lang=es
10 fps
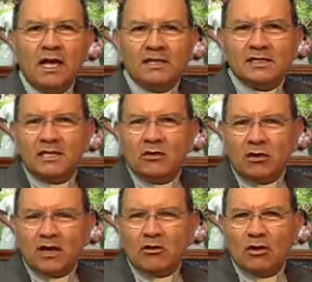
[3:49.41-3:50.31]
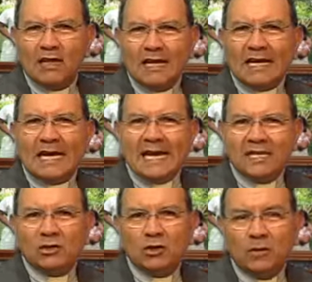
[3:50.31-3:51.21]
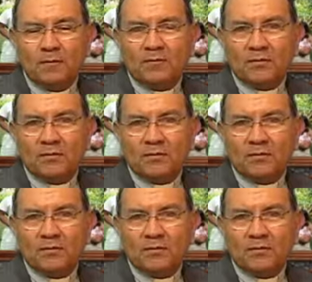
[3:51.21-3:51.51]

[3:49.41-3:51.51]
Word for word: sino recordar que eso